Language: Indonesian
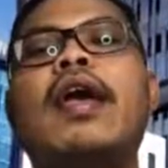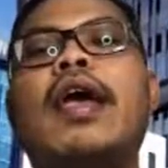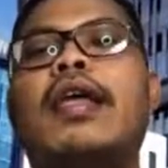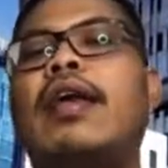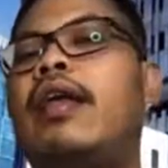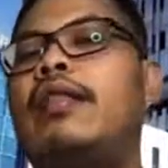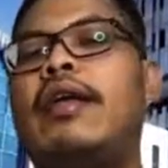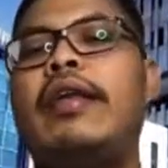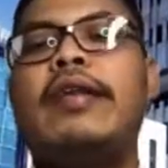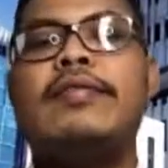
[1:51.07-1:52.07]
Ini ada
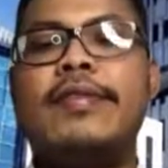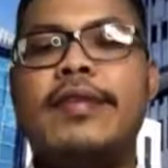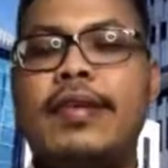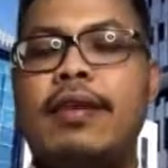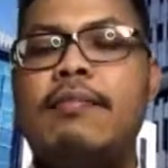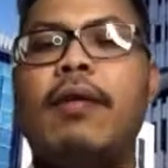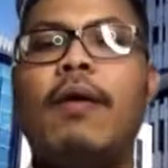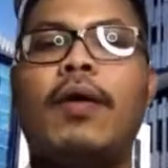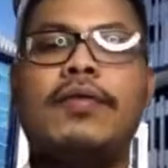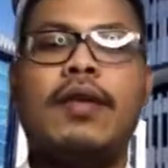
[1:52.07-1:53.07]
tendensi
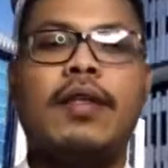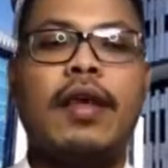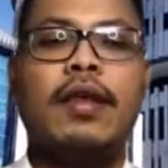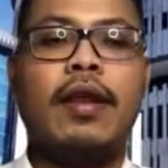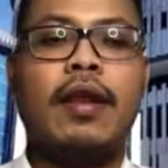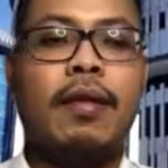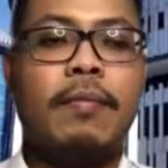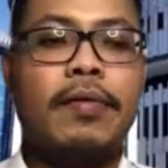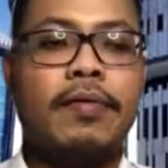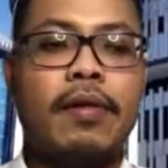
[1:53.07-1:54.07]
bahwasannya dan ini
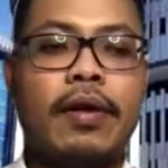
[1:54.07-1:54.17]
based on